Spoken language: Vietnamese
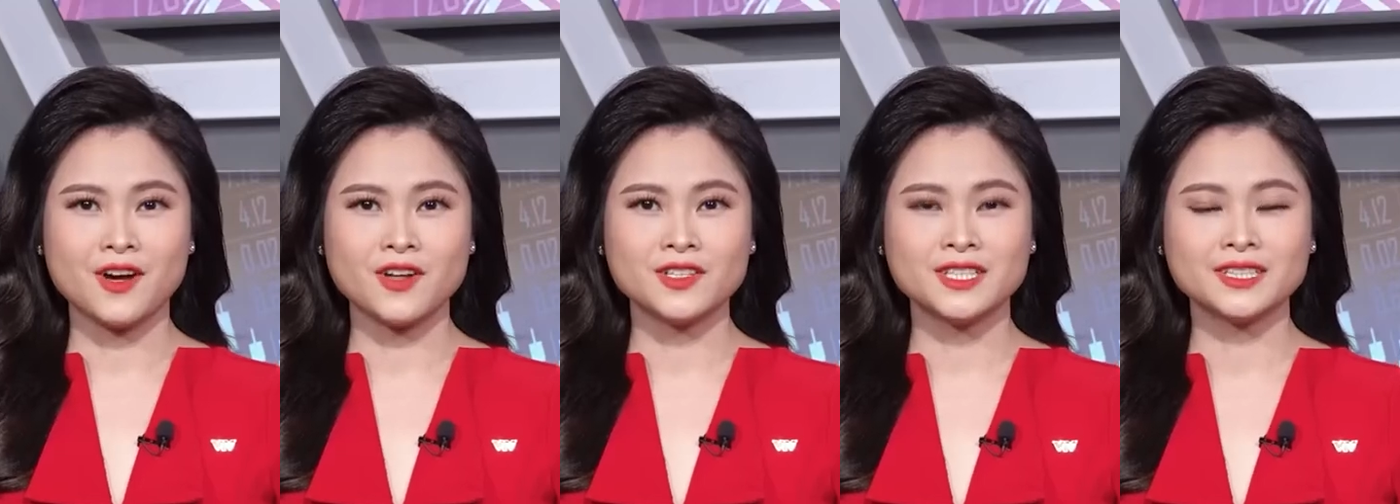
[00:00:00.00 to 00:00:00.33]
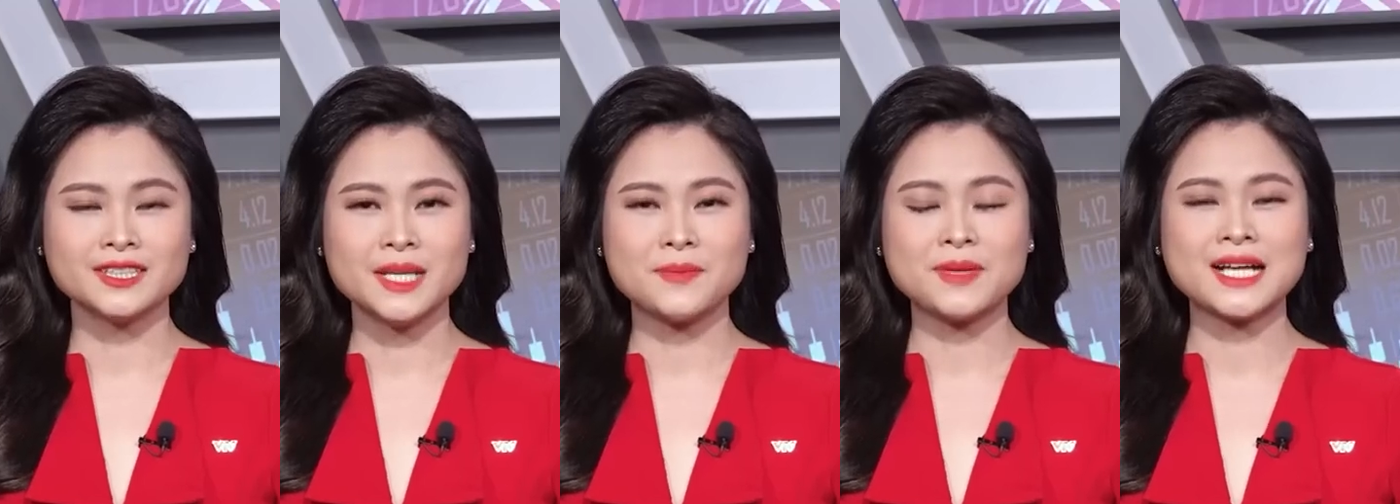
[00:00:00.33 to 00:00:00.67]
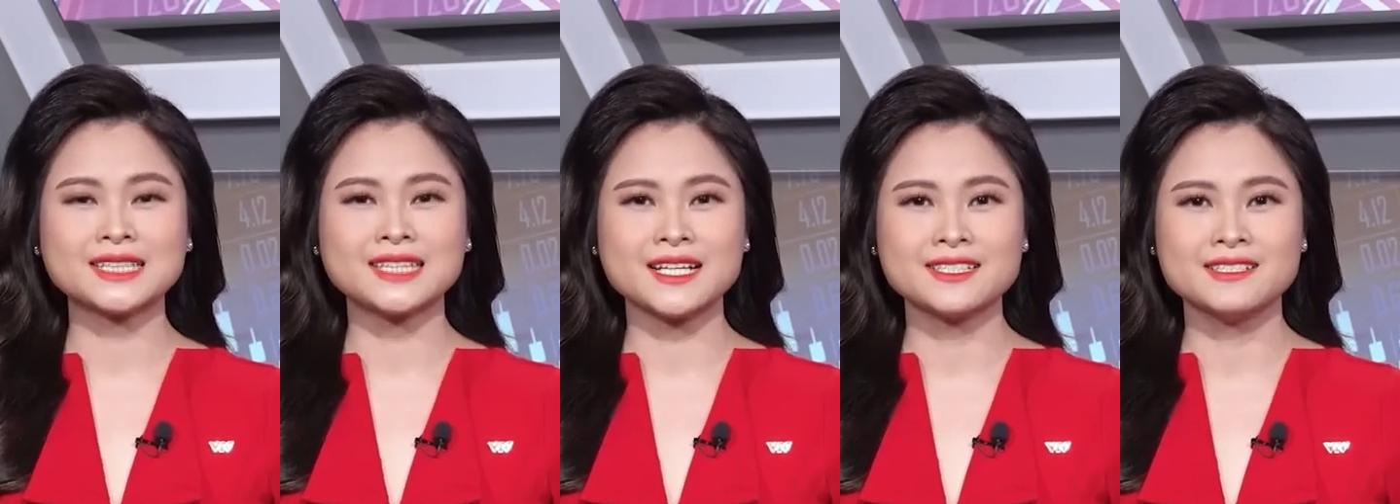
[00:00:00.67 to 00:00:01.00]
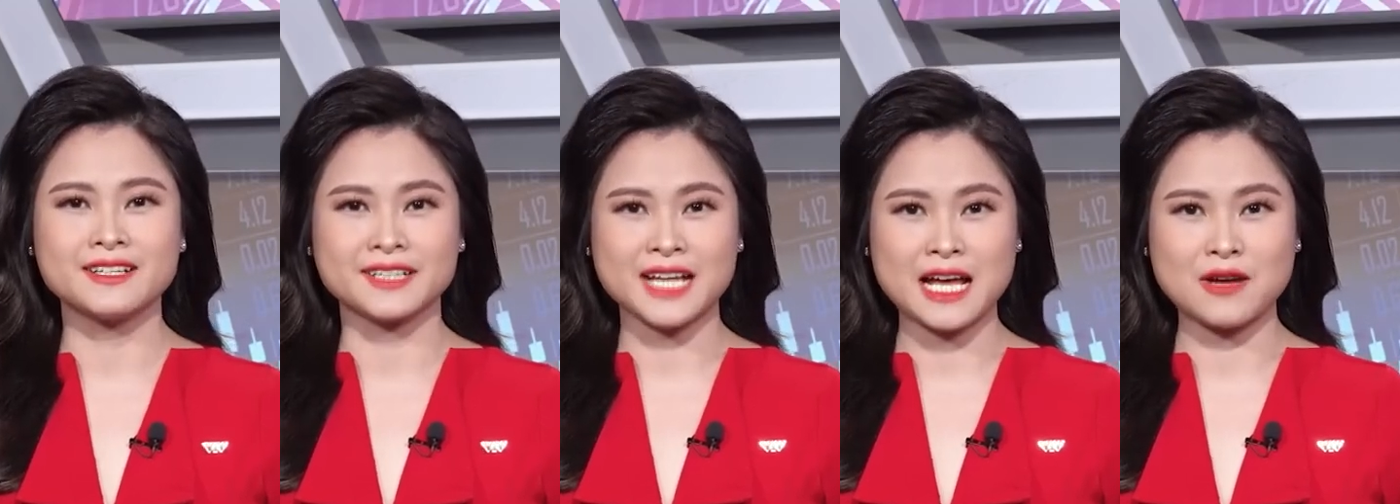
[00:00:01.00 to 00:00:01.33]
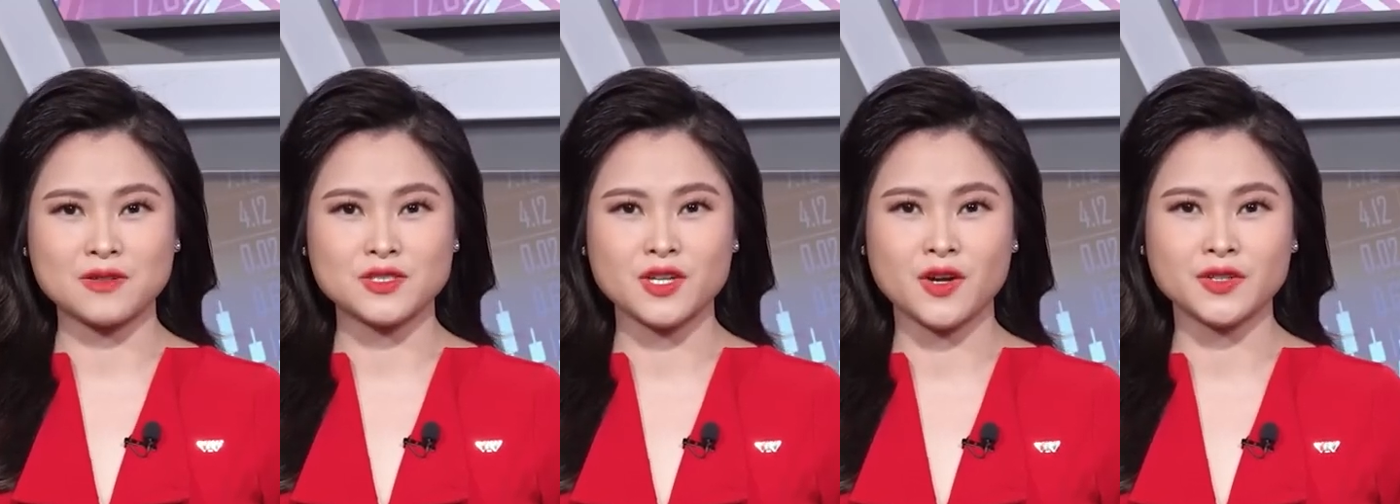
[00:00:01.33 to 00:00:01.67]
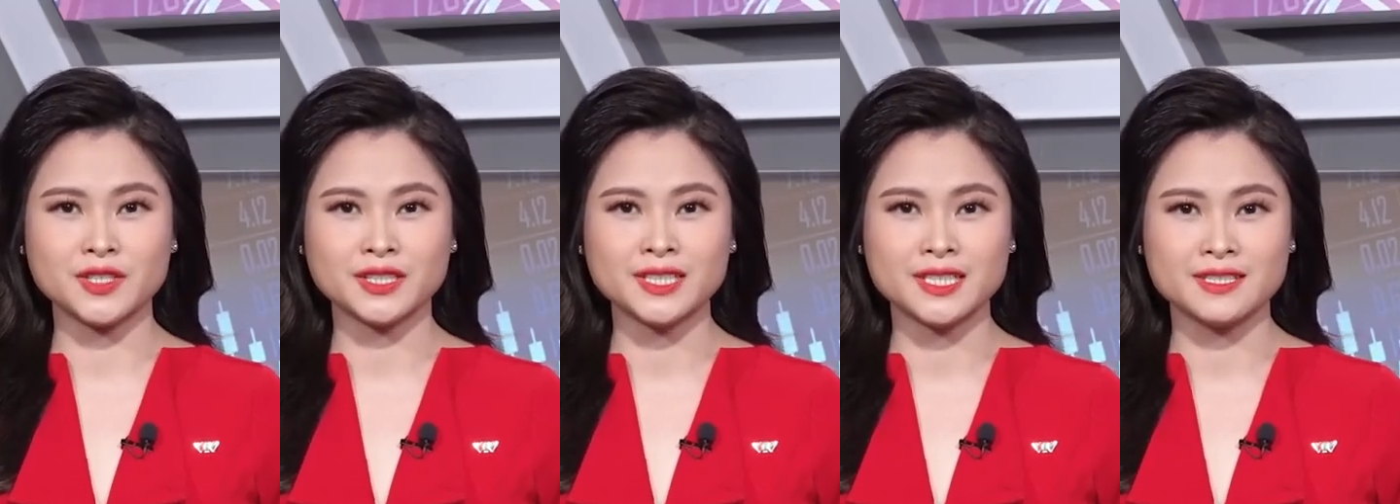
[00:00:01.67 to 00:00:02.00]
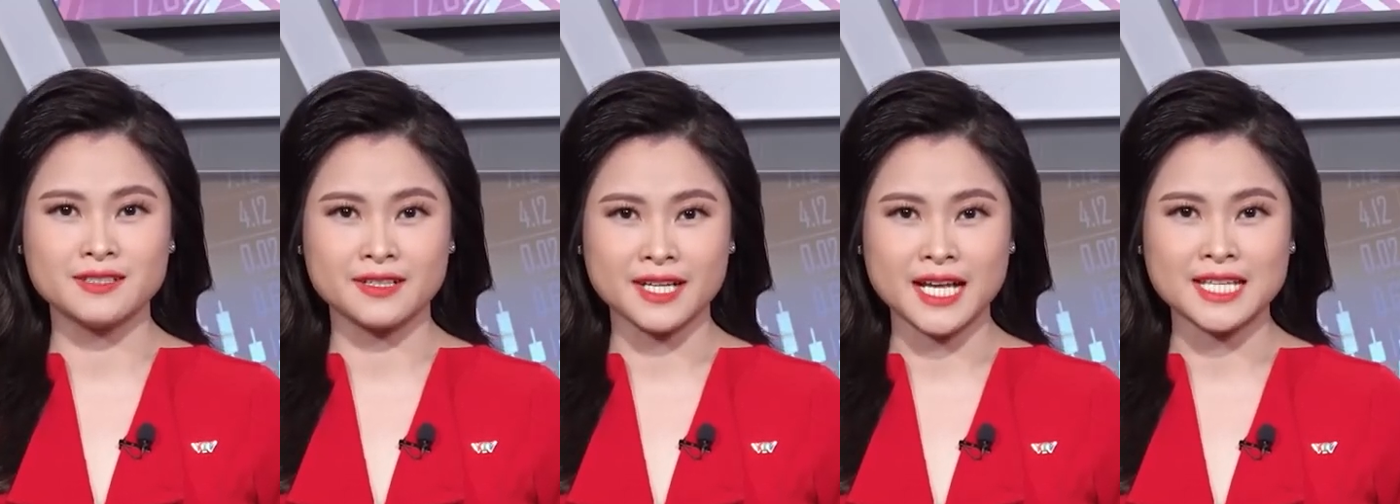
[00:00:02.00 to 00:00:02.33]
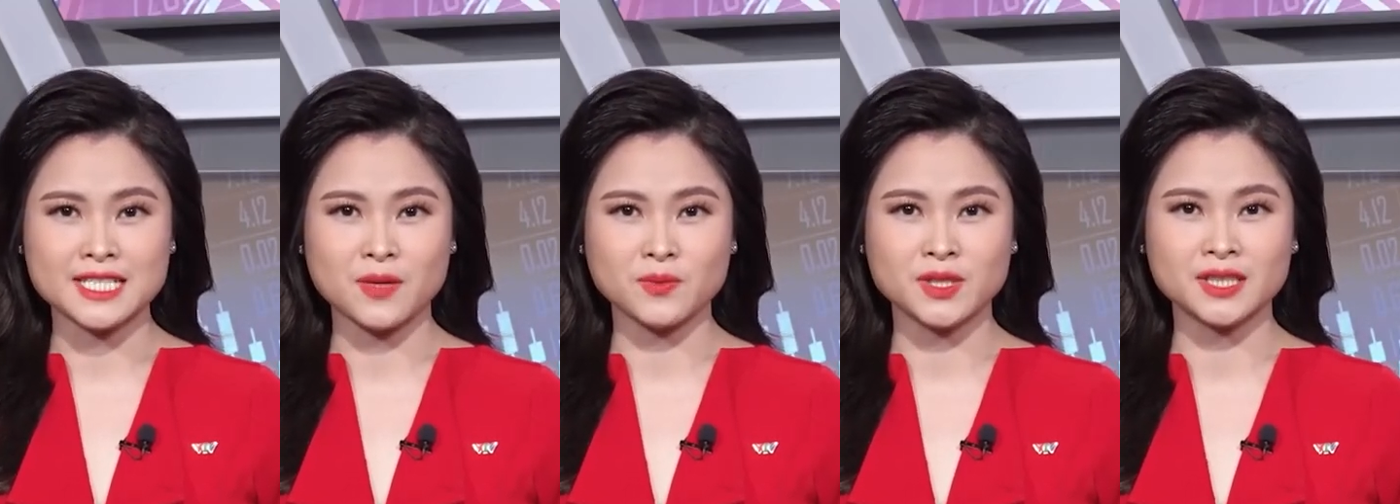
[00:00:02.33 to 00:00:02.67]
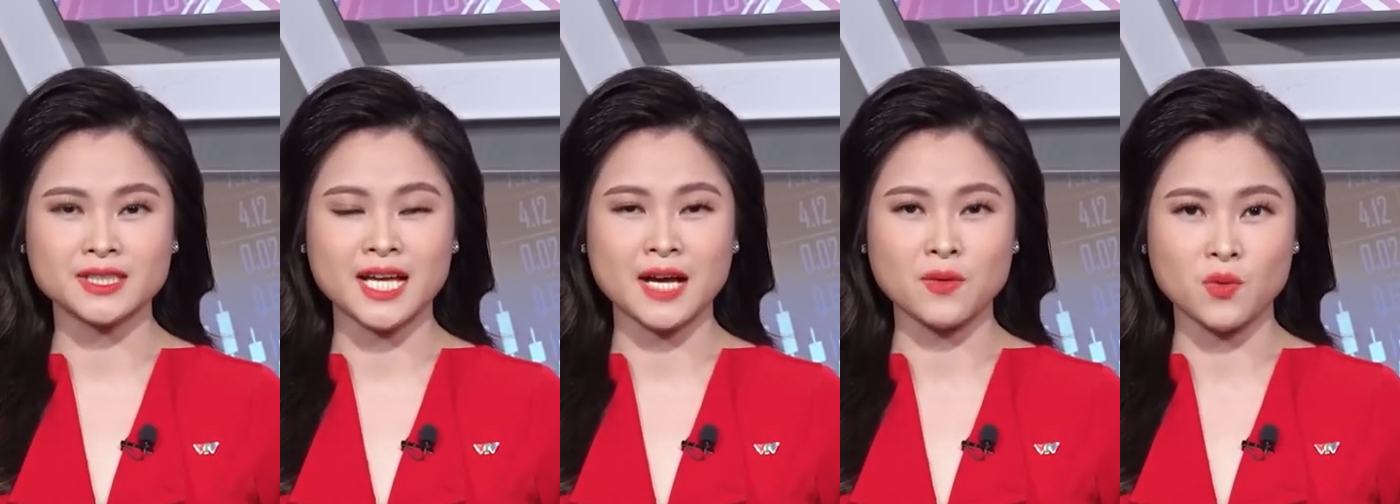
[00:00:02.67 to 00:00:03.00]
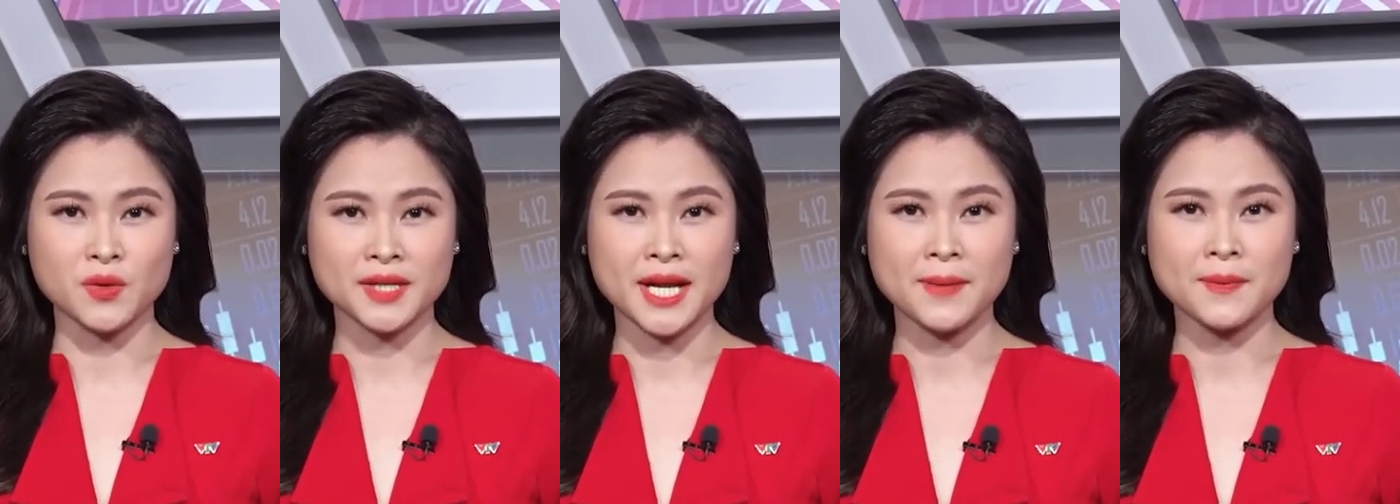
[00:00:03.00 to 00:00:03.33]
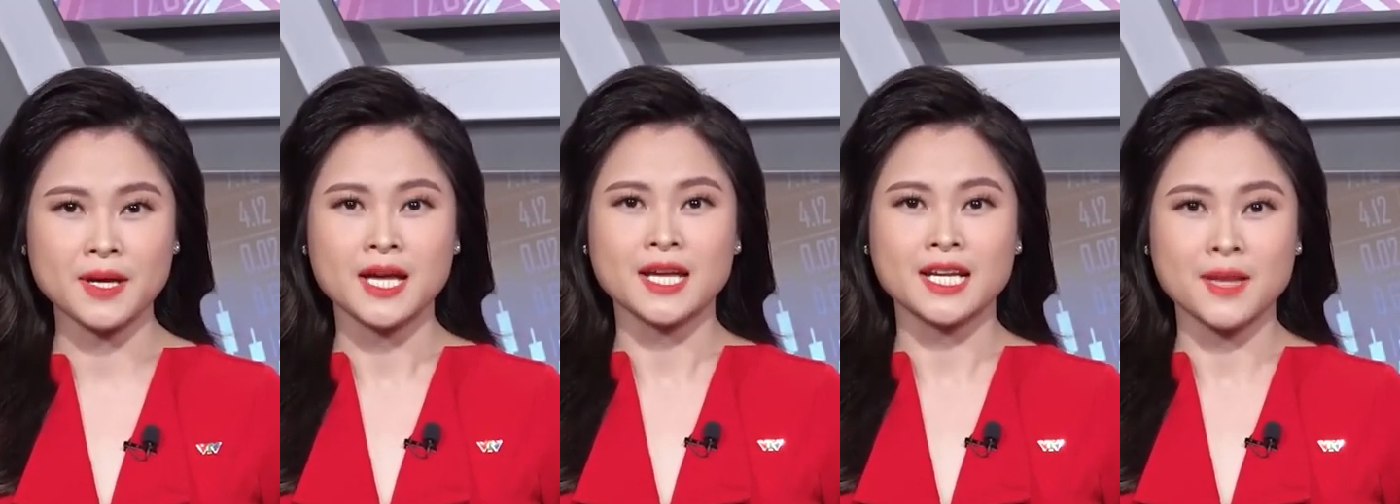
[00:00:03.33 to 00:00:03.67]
Vậy thì còn những tiềm năng tăng trưởng nào cho những thị trường này trong những tháng cuối năm?